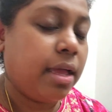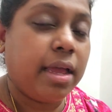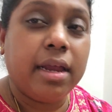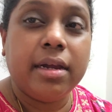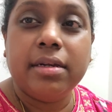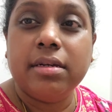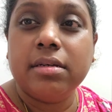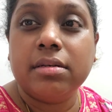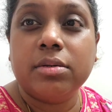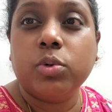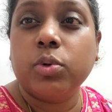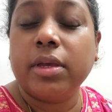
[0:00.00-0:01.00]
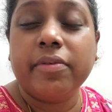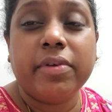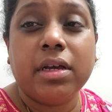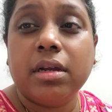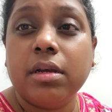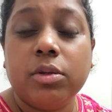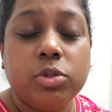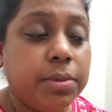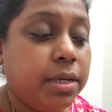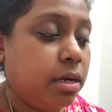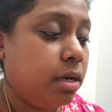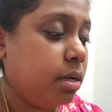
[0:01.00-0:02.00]
एंड कुकिंग uh, वगैरह कुछ
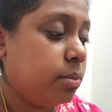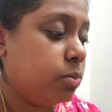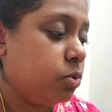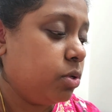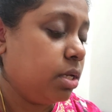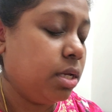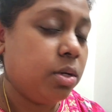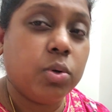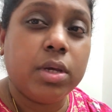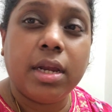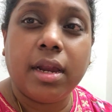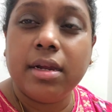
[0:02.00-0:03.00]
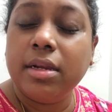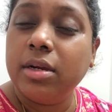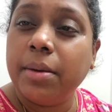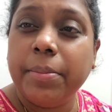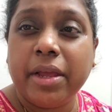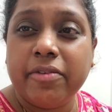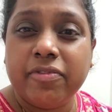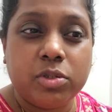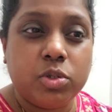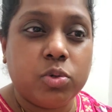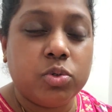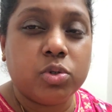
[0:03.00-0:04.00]
भी करने का मूड नहीं इनको खिलाने इनका
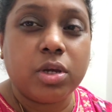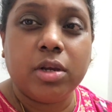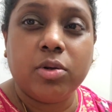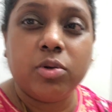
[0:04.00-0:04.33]
ब्रेकफास्ट हो चुका है